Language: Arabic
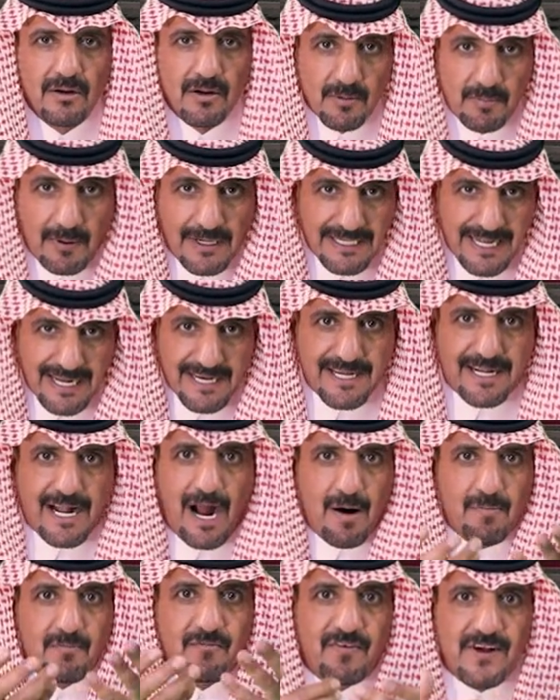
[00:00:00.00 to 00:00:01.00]
ربع يعني
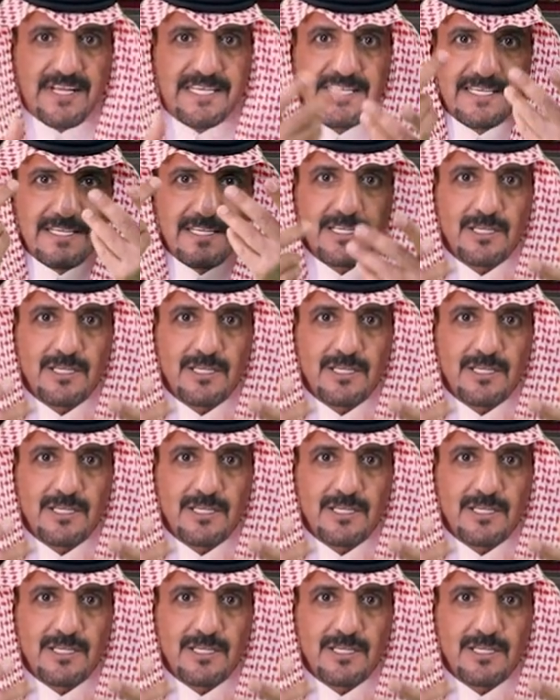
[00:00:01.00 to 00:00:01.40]
قام فز